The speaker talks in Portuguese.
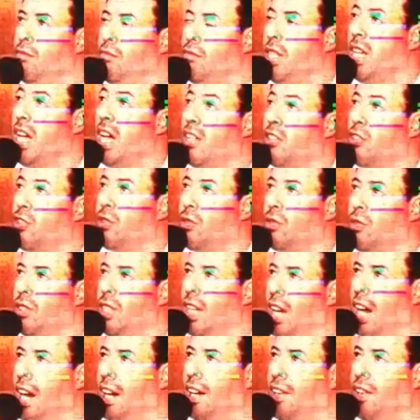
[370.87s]
me
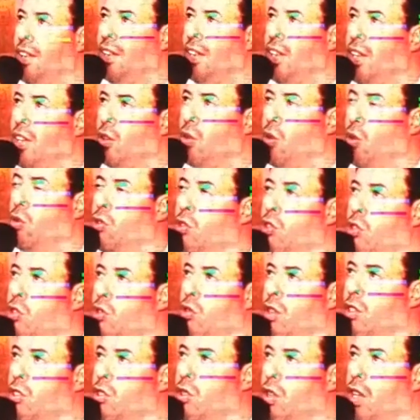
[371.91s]
ajudar com
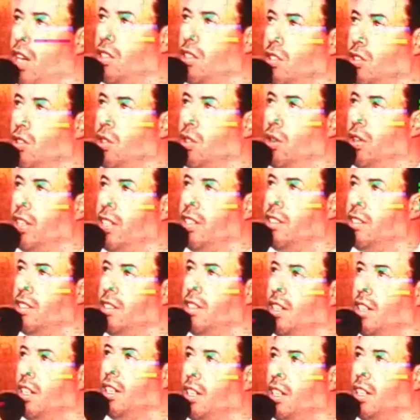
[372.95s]
suas
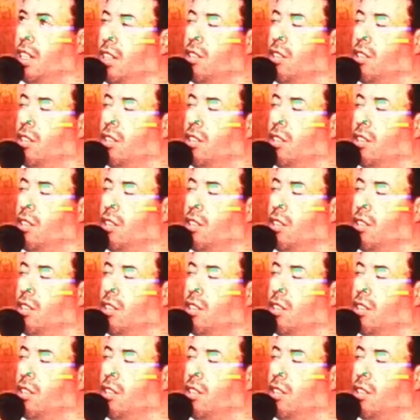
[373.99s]
orações